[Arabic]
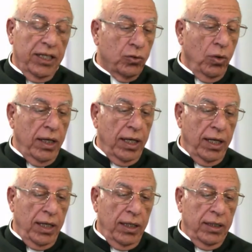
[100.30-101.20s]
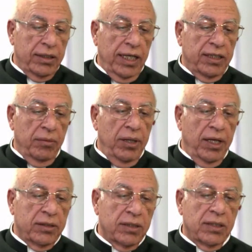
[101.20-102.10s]
كلها تأتي من
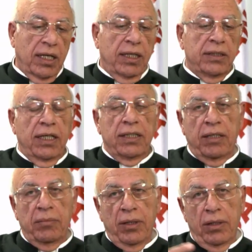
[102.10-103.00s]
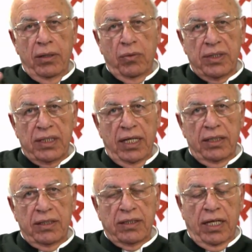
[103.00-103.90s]
الاقتصاد تأتي من وسائل
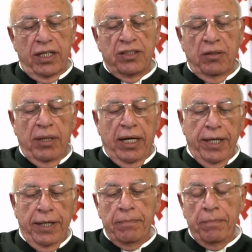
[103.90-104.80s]
الاتصال الاجتماعي